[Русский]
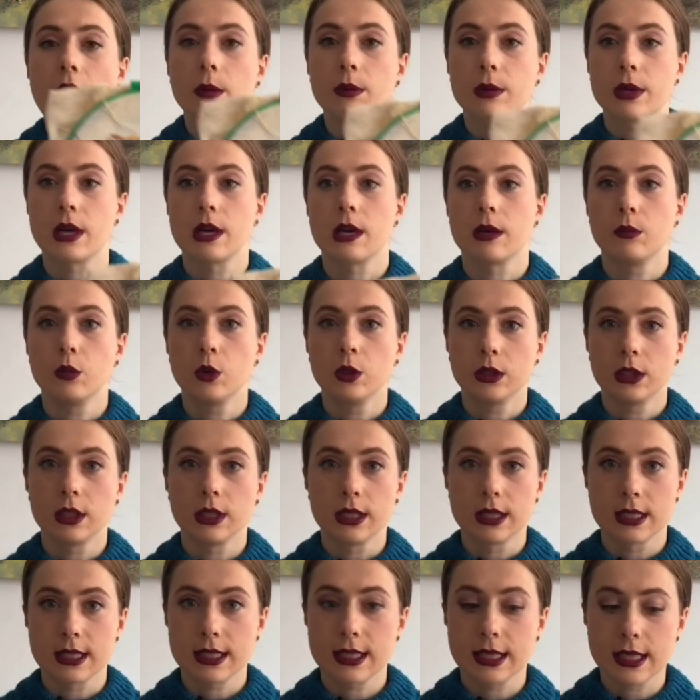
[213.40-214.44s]

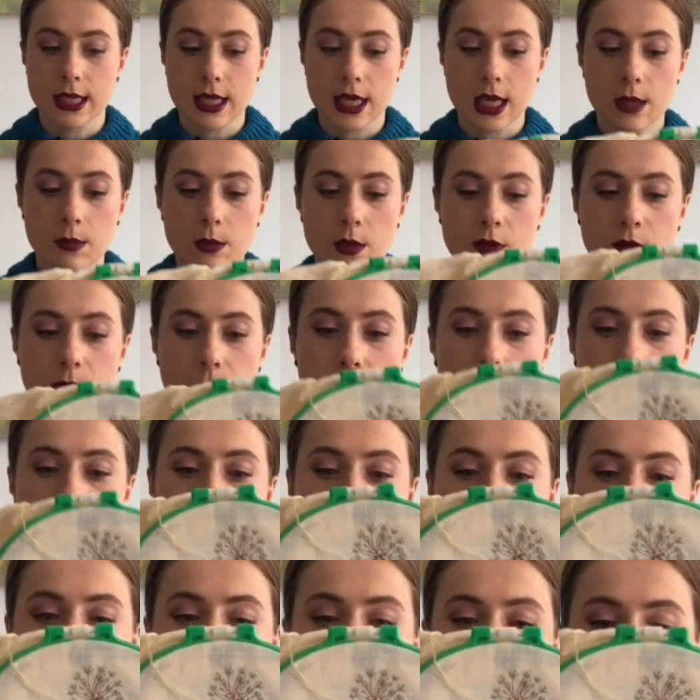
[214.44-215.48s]
проработана схема в плане
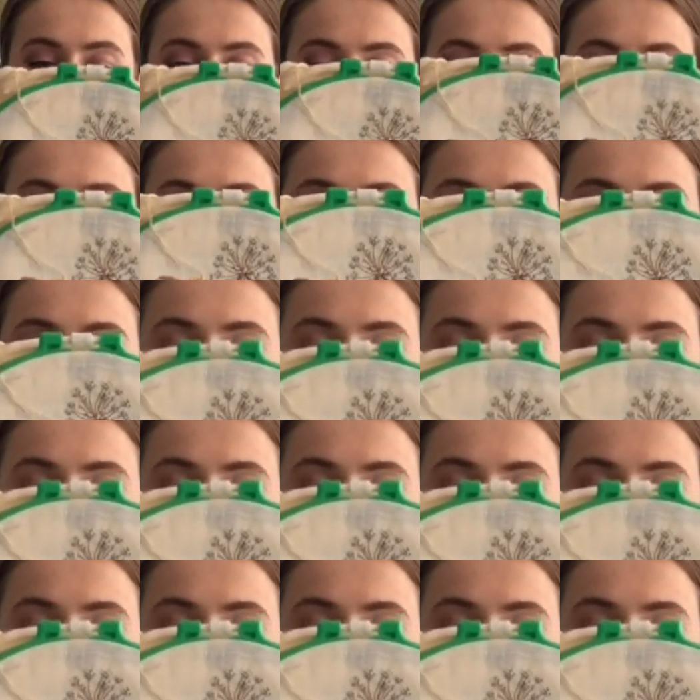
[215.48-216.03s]
того, что вот эти